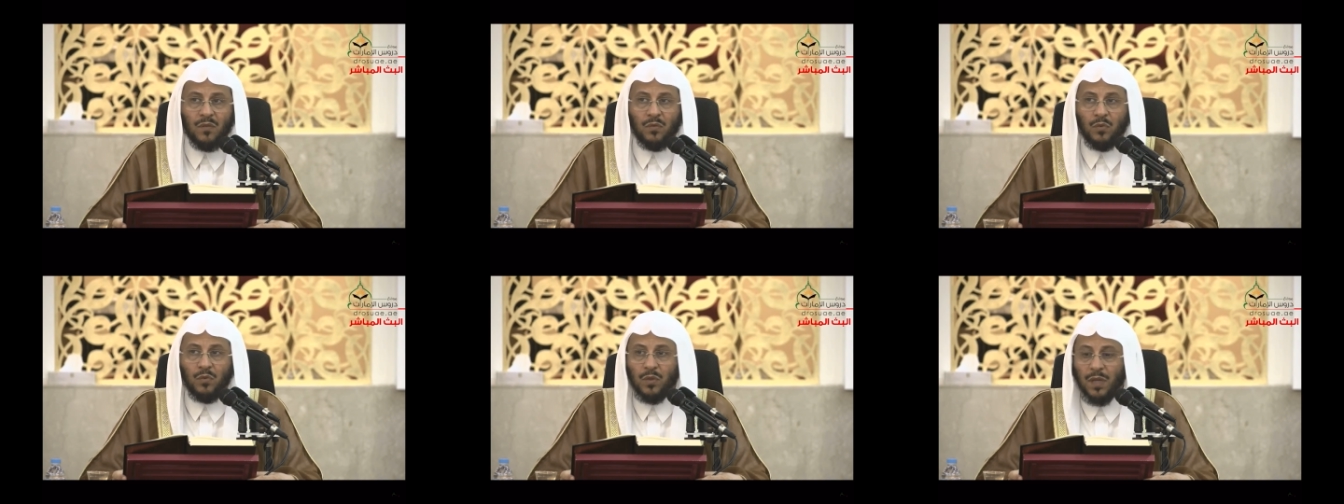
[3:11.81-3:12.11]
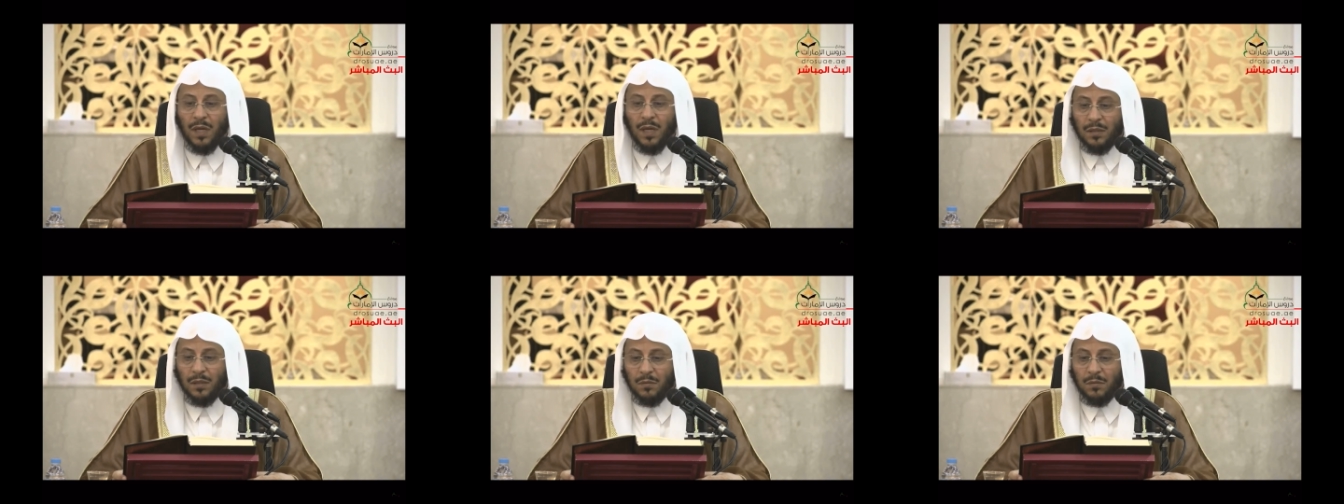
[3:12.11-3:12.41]

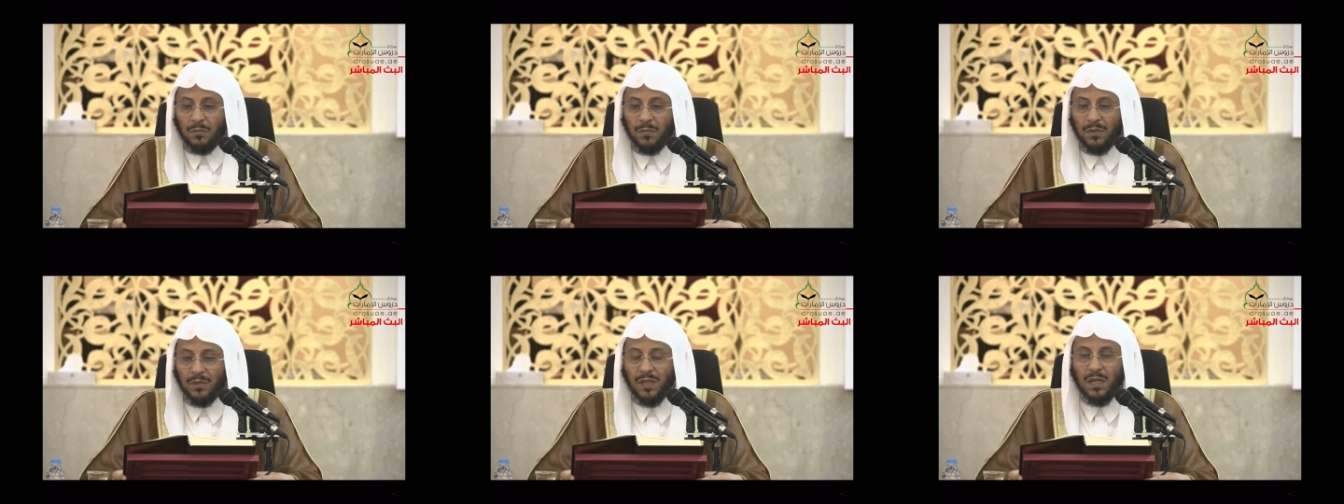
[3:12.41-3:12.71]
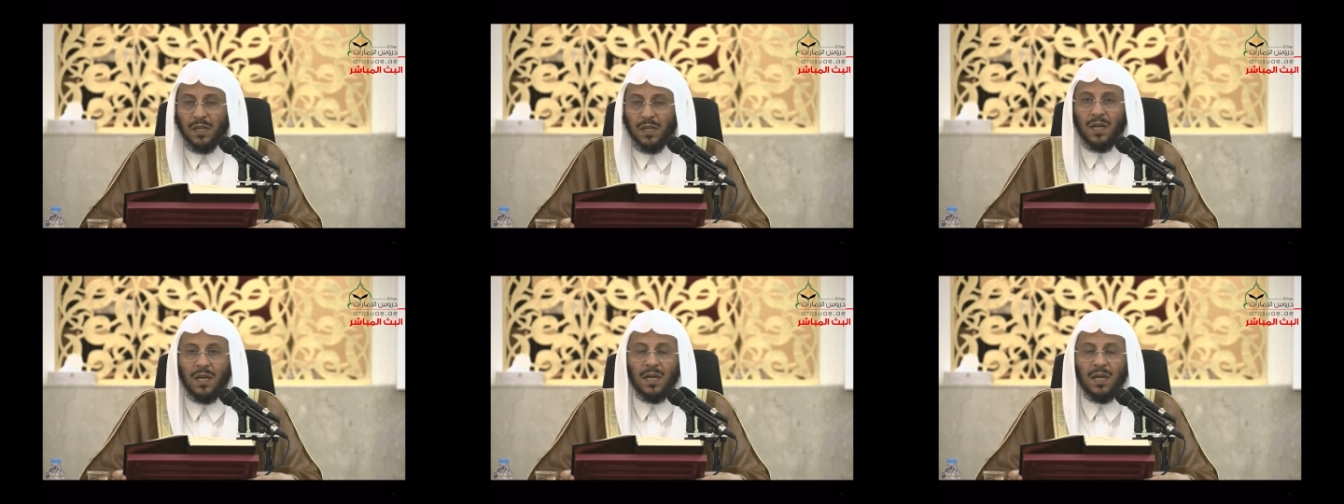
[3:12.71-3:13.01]
فلان من
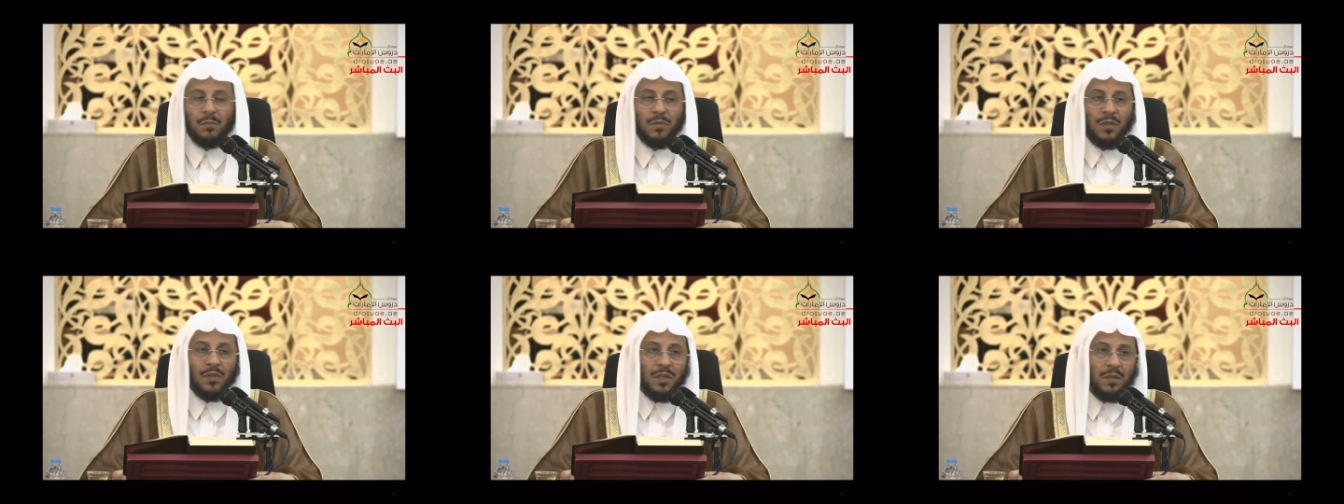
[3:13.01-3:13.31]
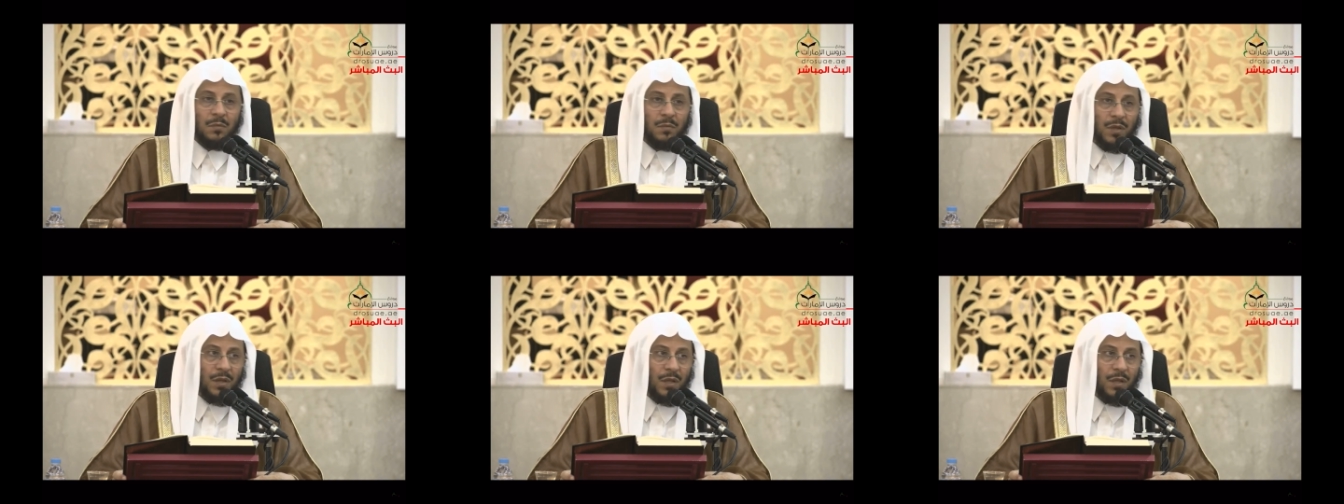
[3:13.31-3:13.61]

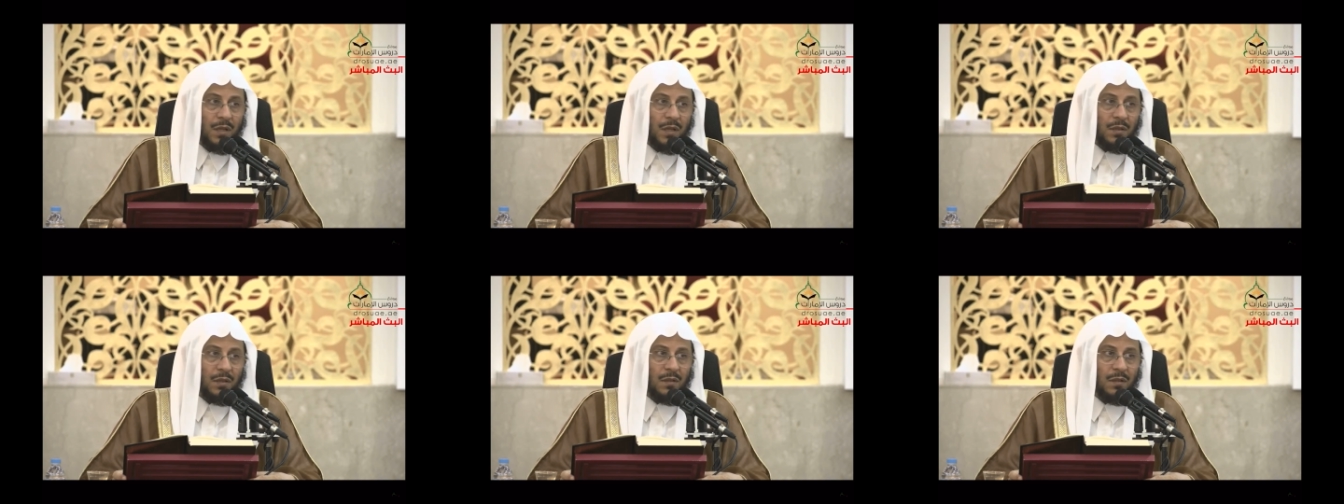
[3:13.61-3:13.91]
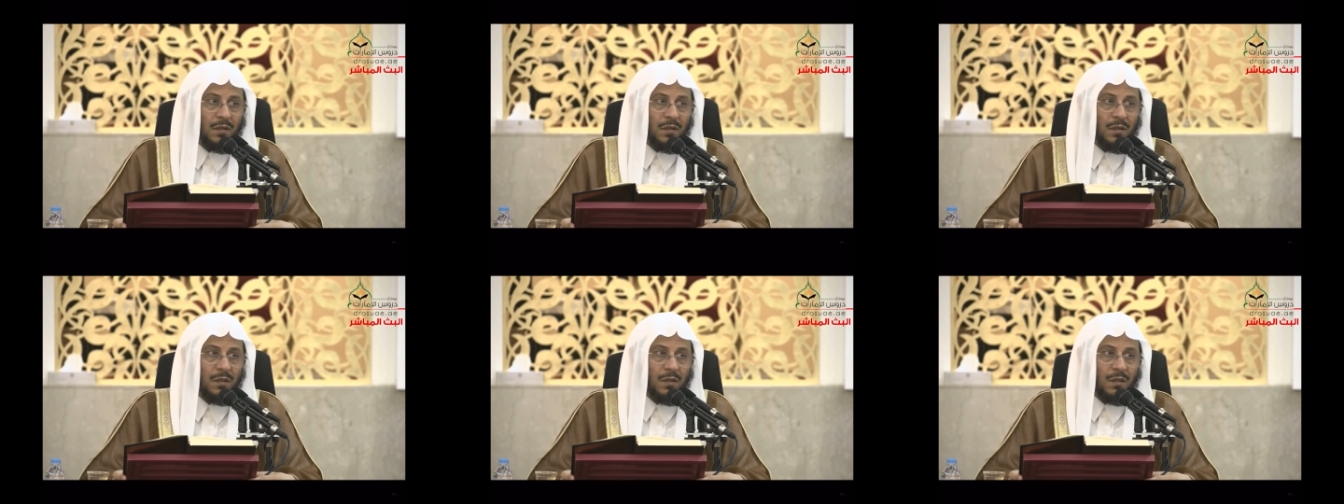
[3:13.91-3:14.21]
أرحامه مثلا
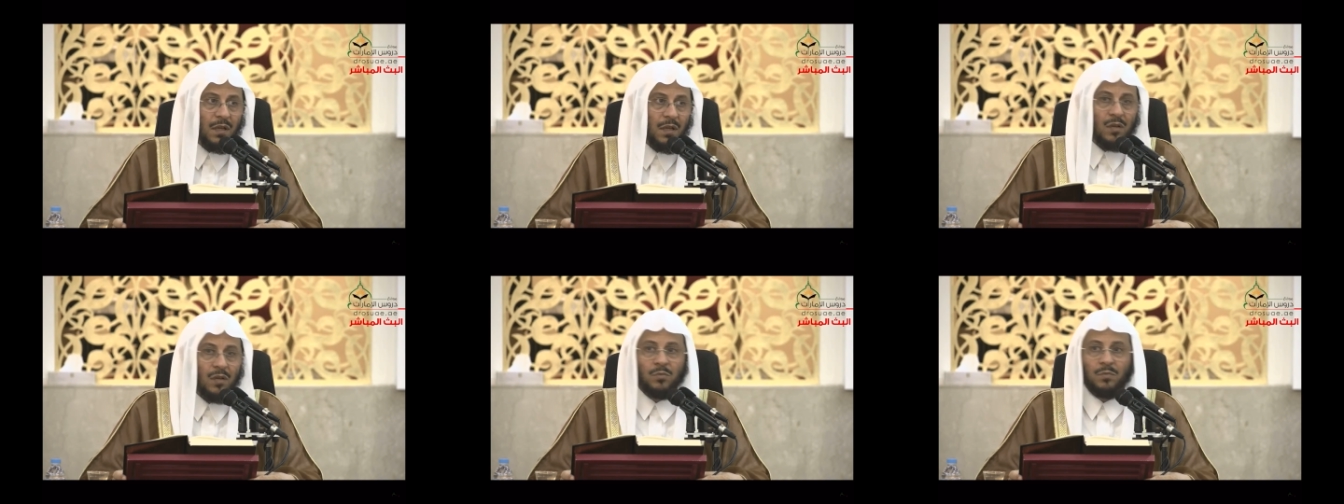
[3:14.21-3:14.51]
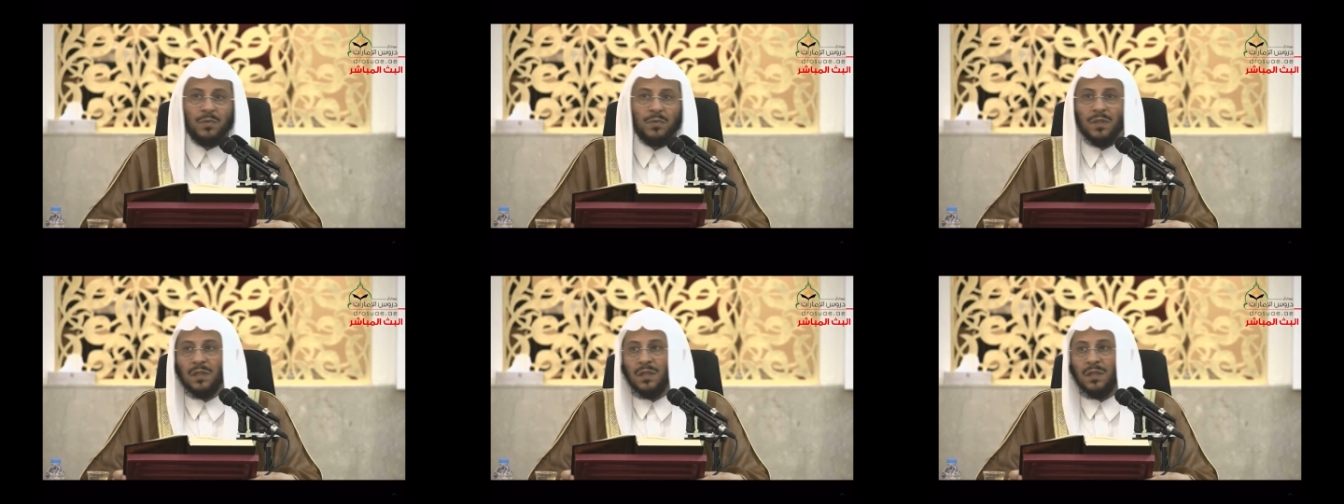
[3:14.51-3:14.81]
أو
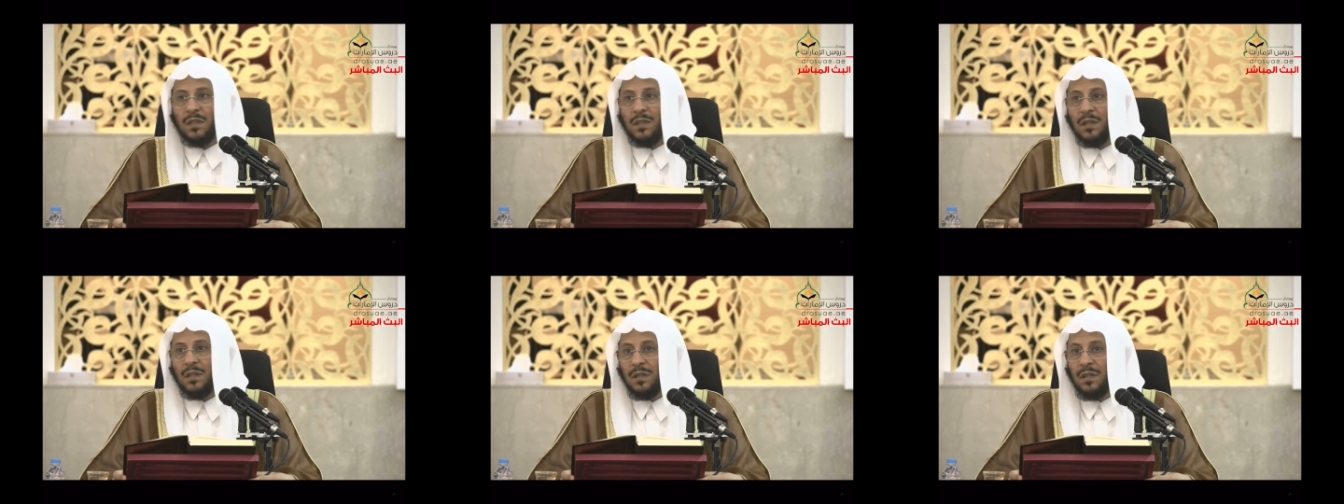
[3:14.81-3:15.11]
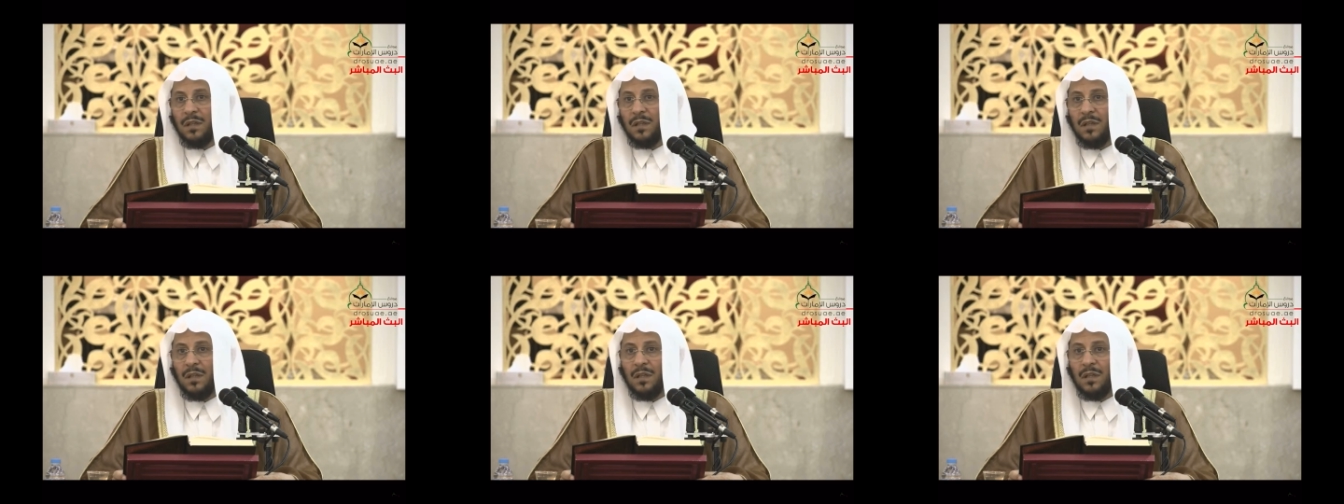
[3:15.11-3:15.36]
من آه،